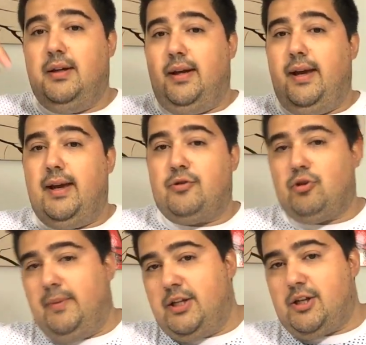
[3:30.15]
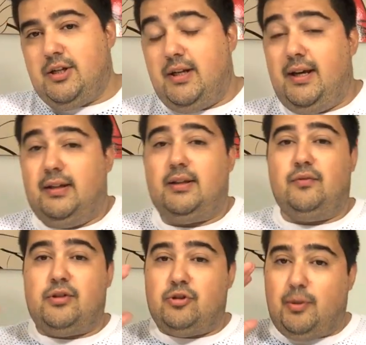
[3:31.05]
É, somente à direita,
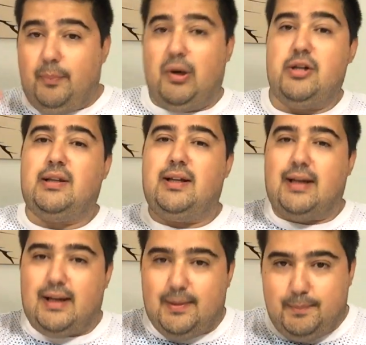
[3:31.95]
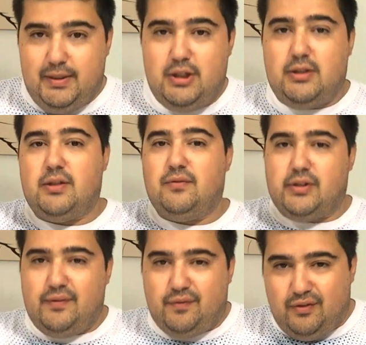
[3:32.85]
você só pode estar naquela pista se
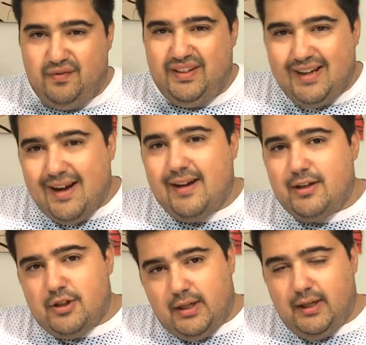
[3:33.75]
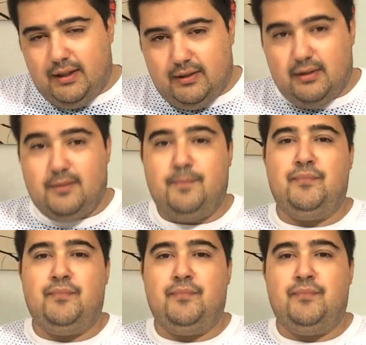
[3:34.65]
você for virar à direita.